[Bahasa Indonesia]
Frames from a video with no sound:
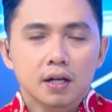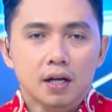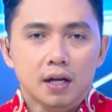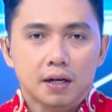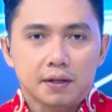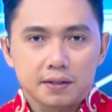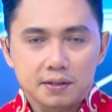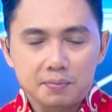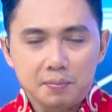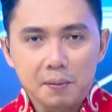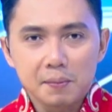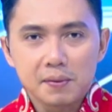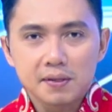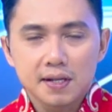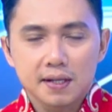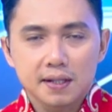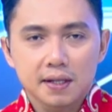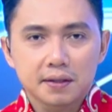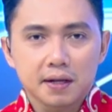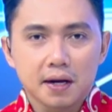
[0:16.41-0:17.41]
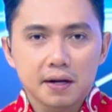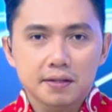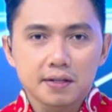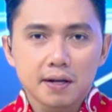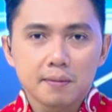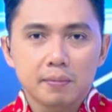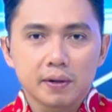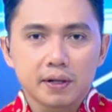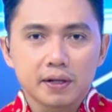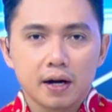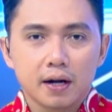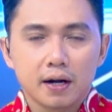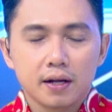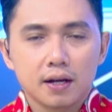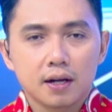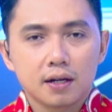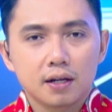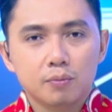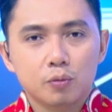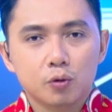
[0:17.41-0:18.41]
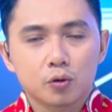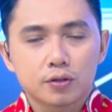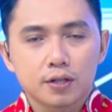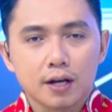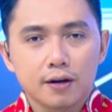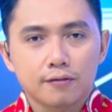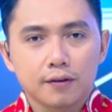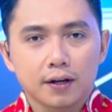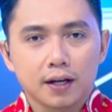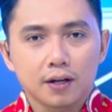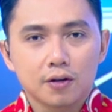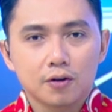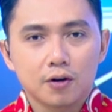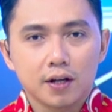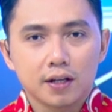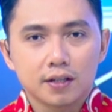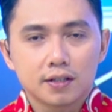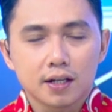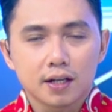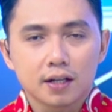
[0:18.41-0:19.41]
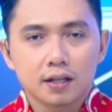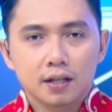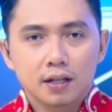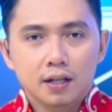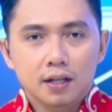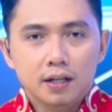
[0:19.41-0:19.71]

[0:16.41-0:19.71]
resmi mencatatkan saham perdananya di Bursa Efek Indonesia.